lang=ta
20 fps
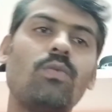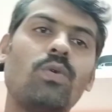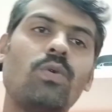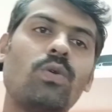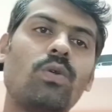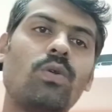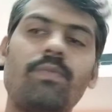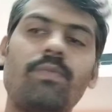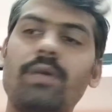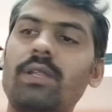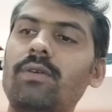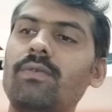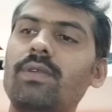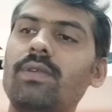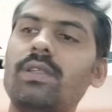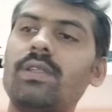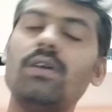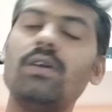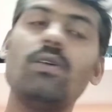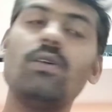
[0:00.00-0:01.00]
ஒரு ஒரு பதிவு
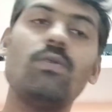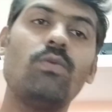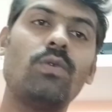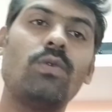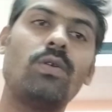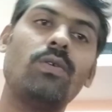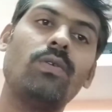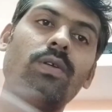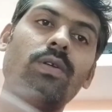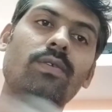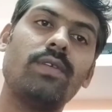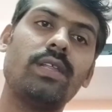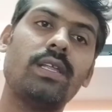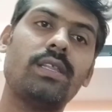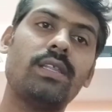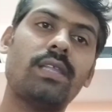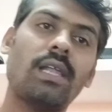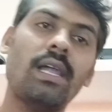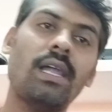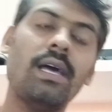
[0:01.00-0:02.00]
வந்து ஒரு ஒரு
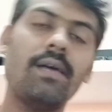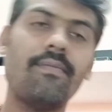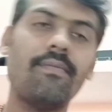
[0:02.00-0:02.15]
விதத்தில்